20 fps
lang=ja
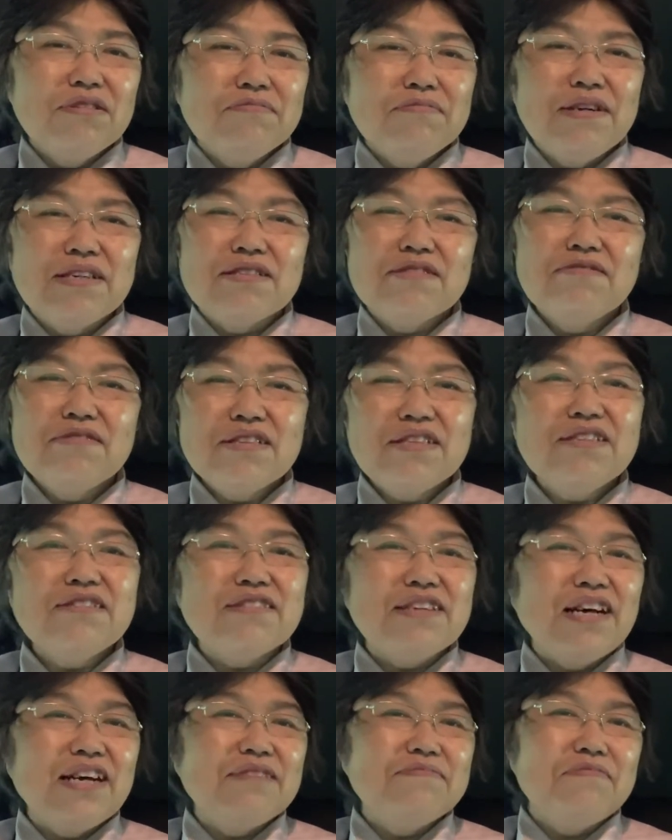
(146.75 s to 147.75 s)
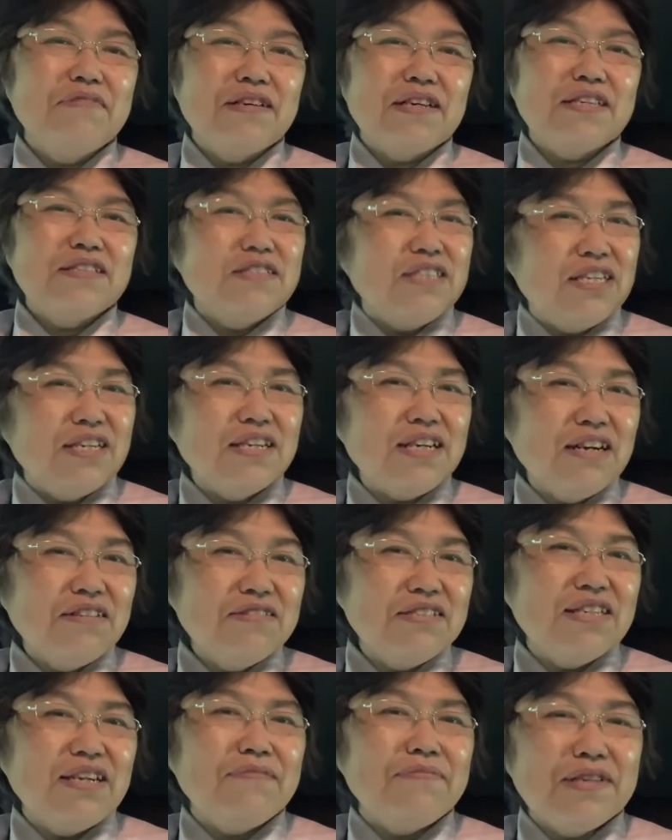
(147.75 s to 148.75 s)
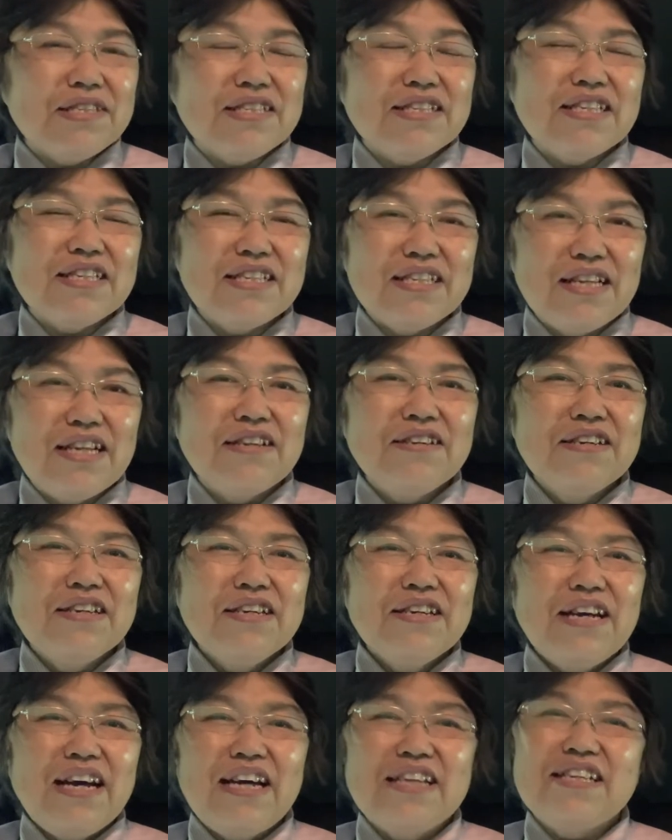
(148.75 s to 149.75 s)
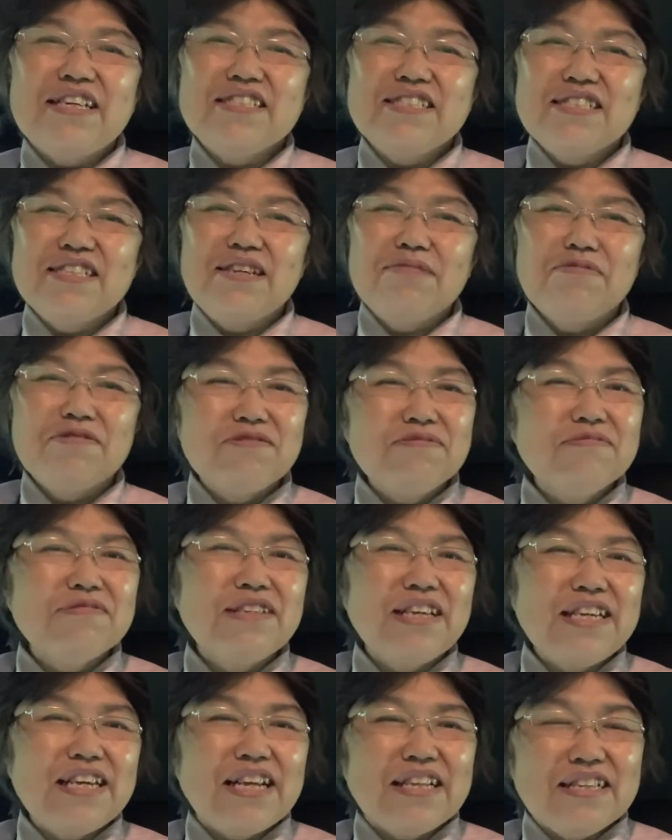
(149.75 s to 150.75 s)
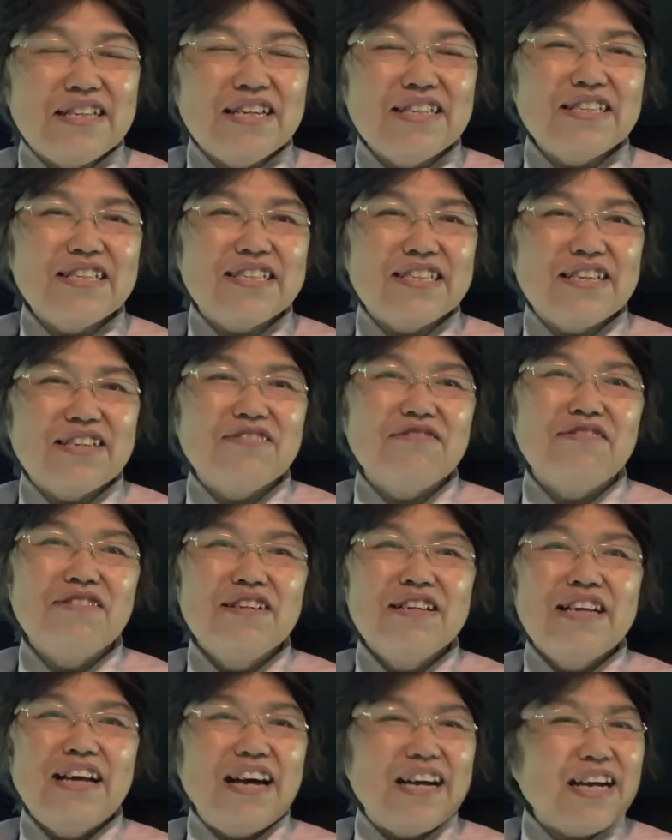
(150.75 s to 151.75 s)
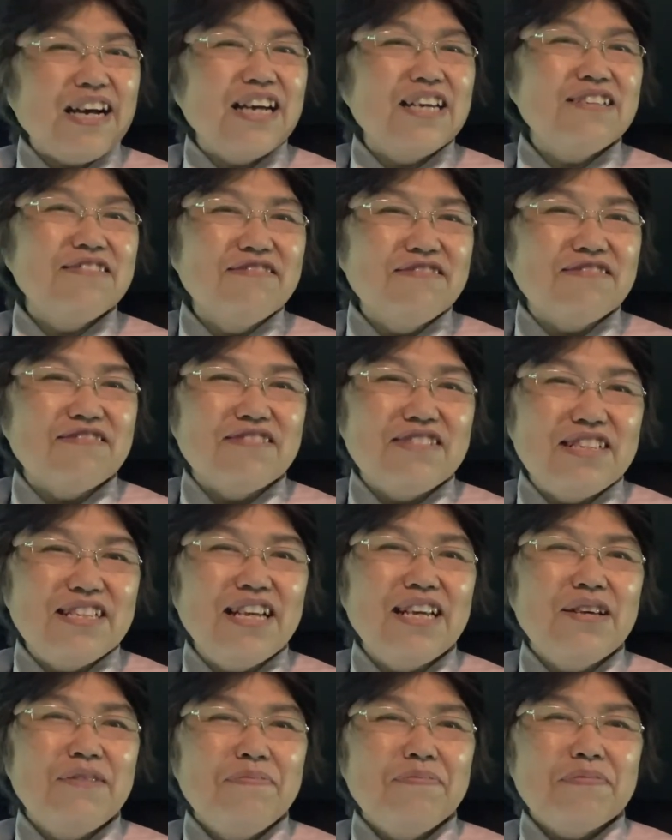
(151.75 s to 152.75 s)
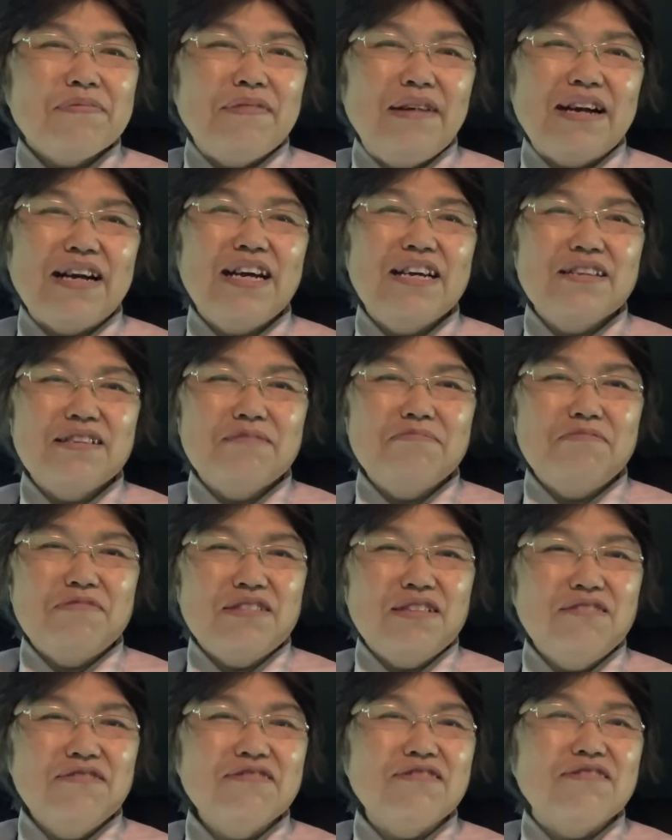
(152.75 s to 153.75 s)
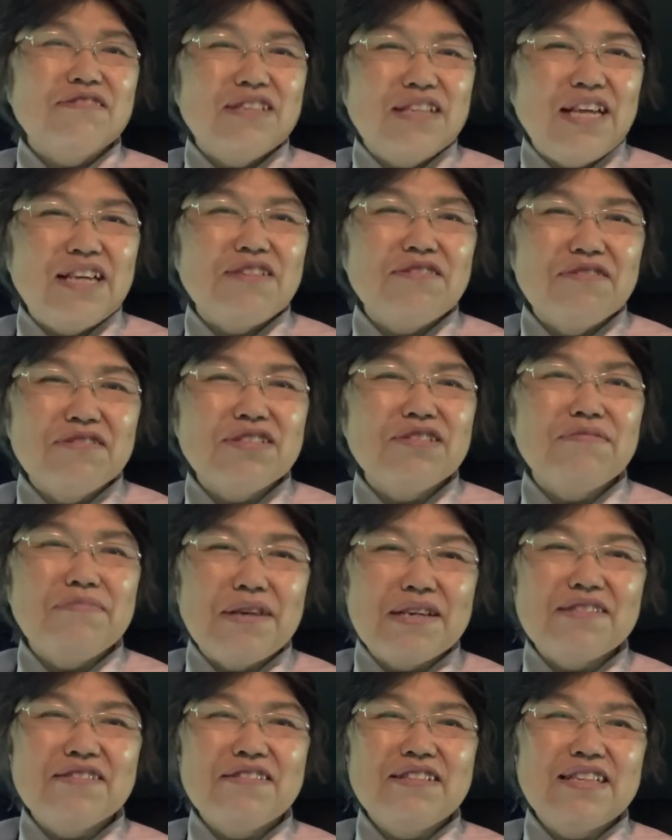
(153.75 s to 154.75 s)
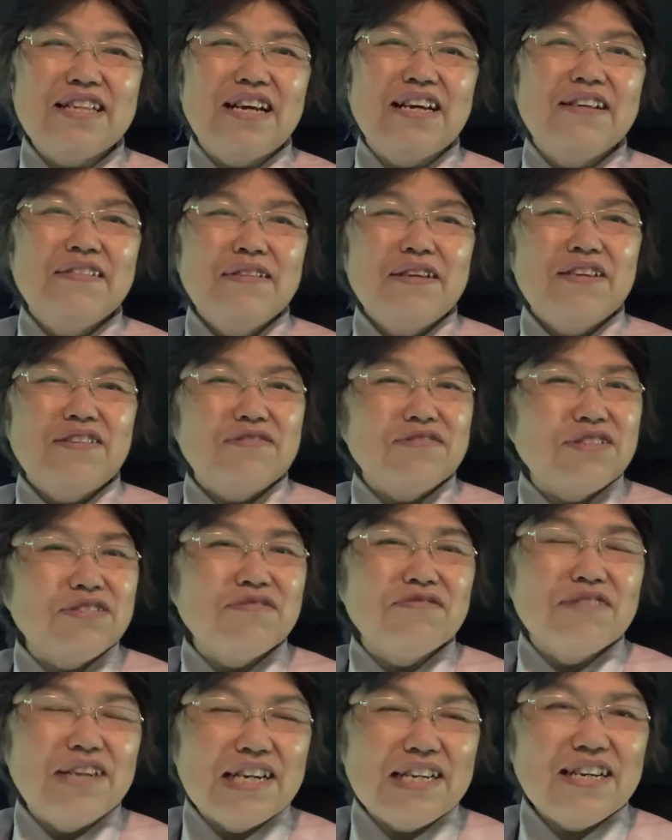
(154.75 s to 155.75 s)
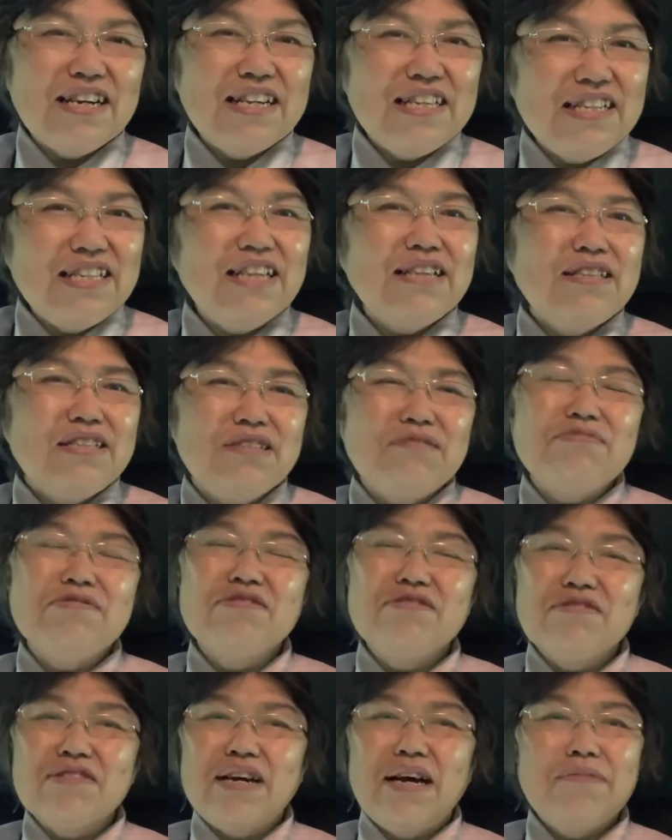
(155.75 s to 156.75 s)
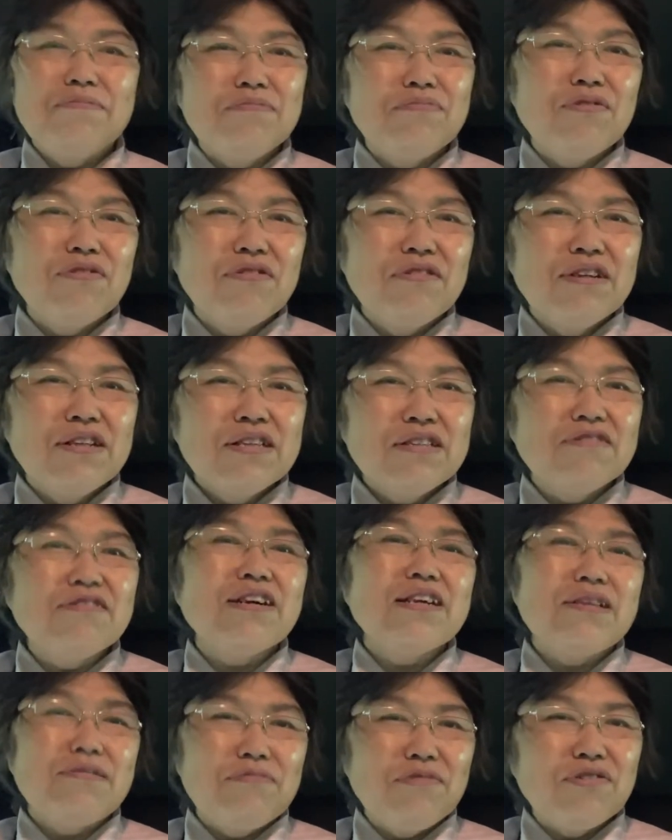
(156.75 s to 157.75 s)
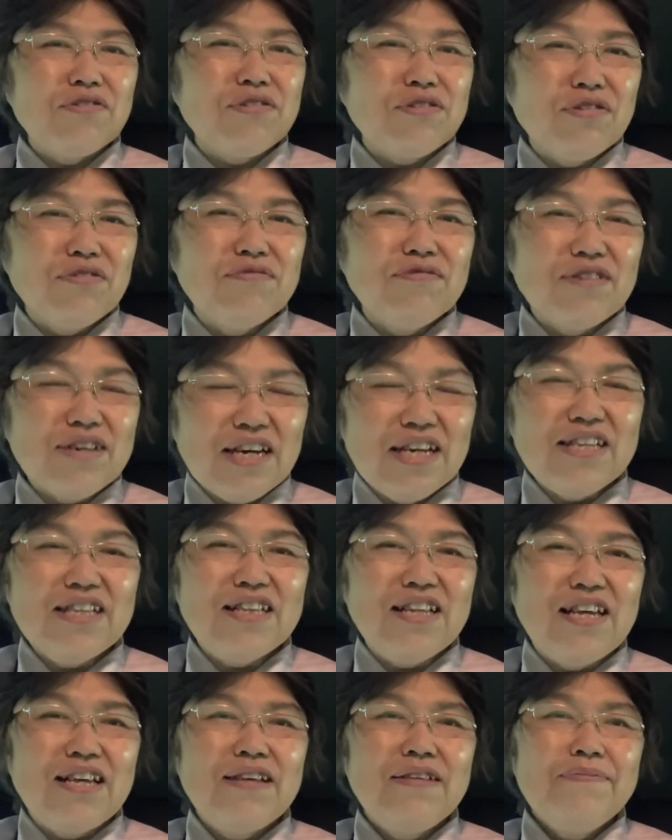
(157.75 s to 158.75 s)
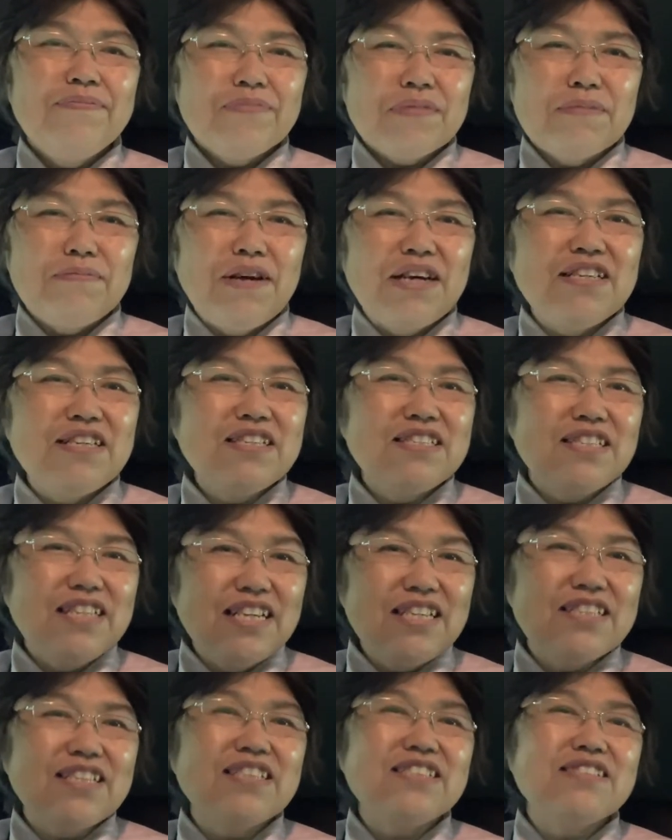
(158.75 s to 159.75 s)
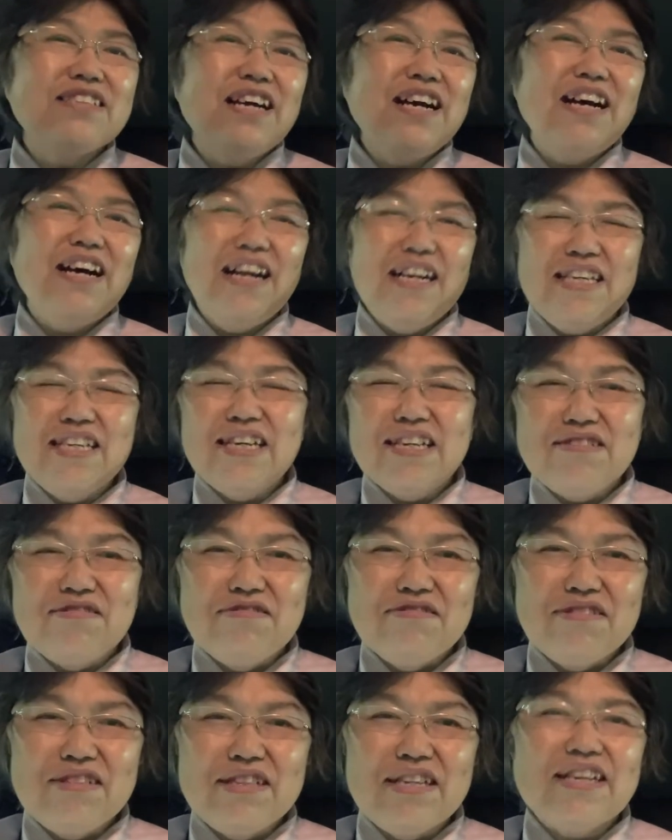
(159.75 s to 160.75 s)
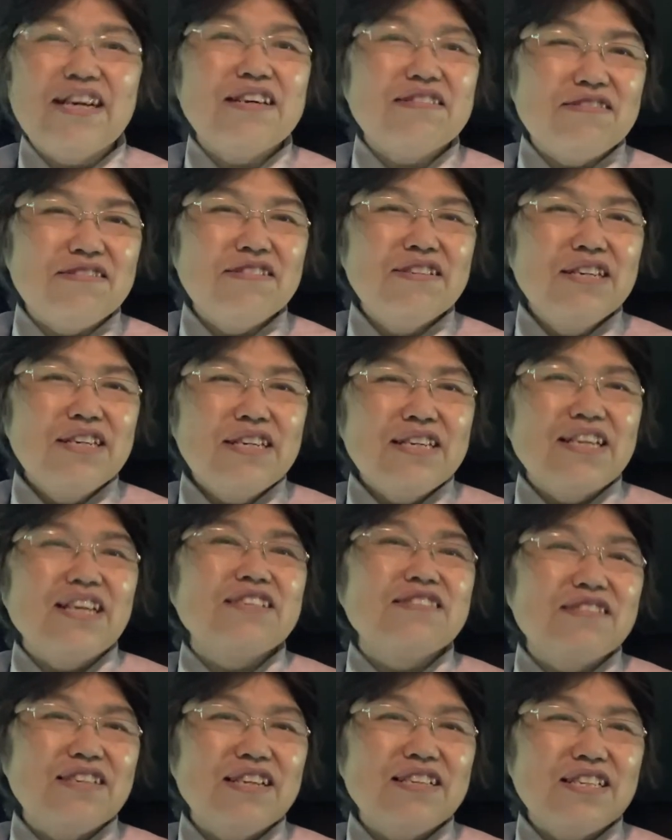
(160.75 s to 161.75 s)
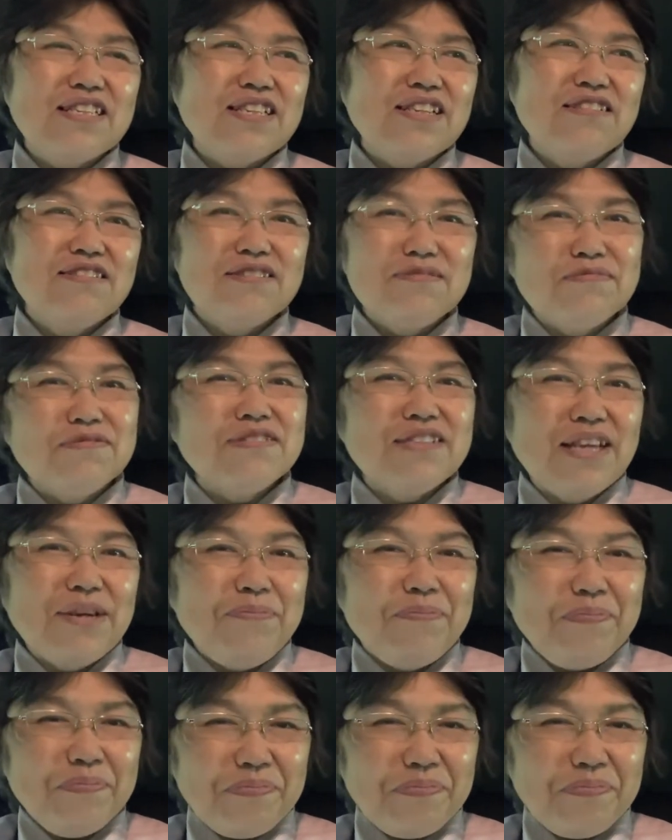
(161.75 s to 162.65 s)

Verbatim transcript: まあ、それってな、心理カウンセラーまさにね、話で僕もね、やったんですけど、赤いノートにね、赤いノートのね、表紙をめくった、表紙の裏側にね、自分の願望とかね、目標を書いて、毎日ね、ひたすらありがとうって書くやつなんですけど、自分ね、